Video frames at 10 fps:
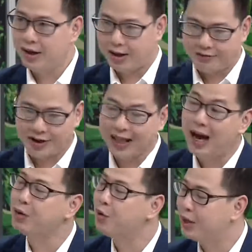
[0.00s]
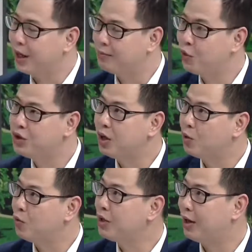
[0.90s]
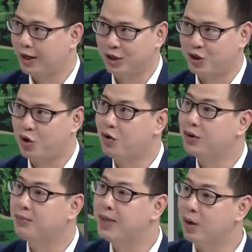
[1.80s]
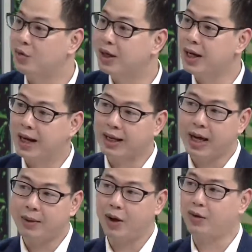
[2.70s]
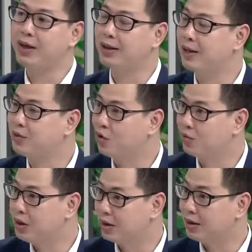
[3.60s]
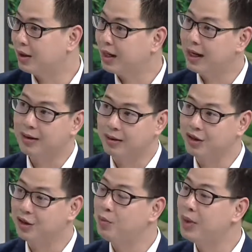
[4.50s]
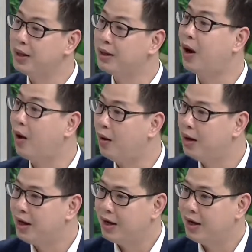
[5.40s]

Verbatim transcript: à, và tạo điều kiện môi trường cũng như là để cho con tìm hiểu những cái ngành nghề mà có thể tận dụng được những cái năng lực trí thông minh đó.